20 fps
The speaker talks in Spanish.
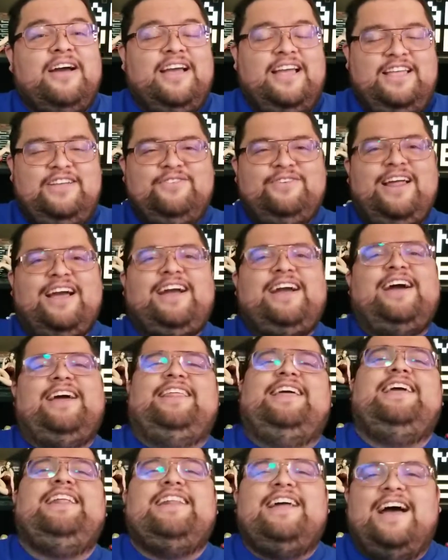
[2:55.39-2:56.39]
y una
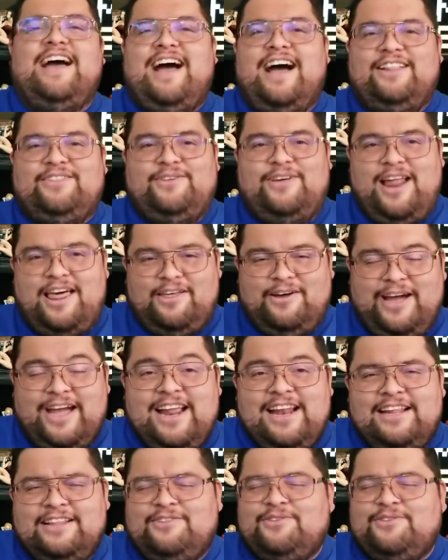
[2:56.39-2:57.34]
cadena atorado a él.